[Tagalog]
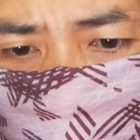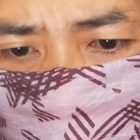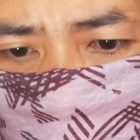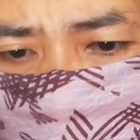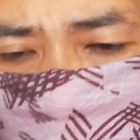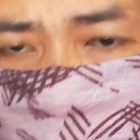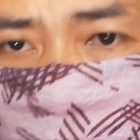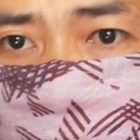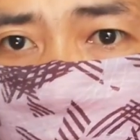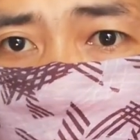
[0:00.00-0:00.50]

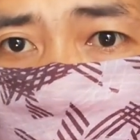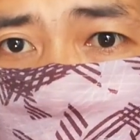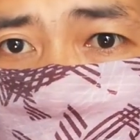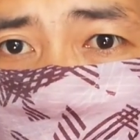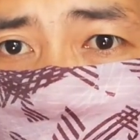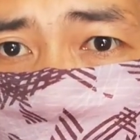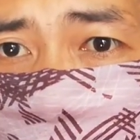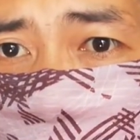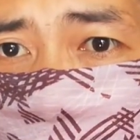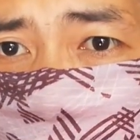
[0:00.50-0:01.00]
ganun din.
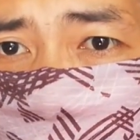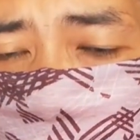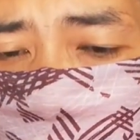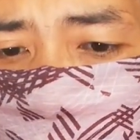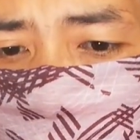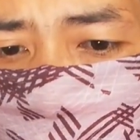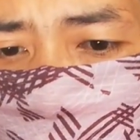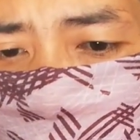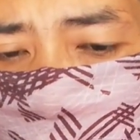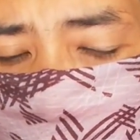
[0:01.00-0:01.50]

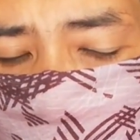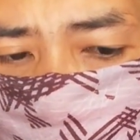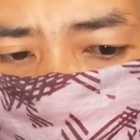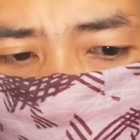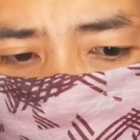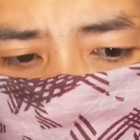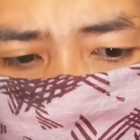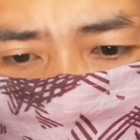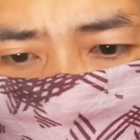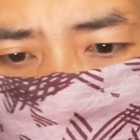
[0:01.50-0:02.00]

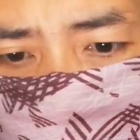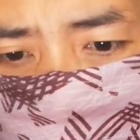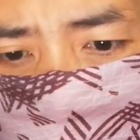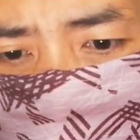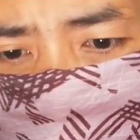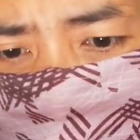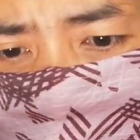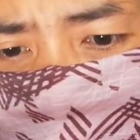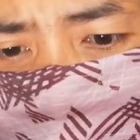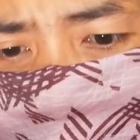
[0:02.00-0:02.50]
Silver ring din.
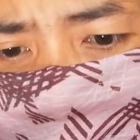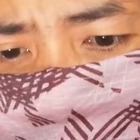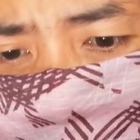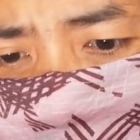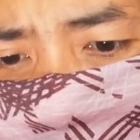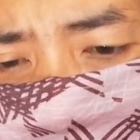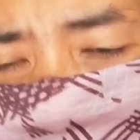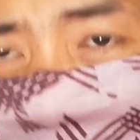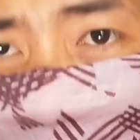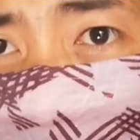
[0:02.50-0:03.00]

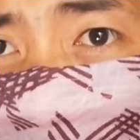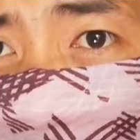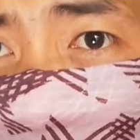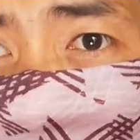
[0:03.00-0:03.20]
Kung hindi ako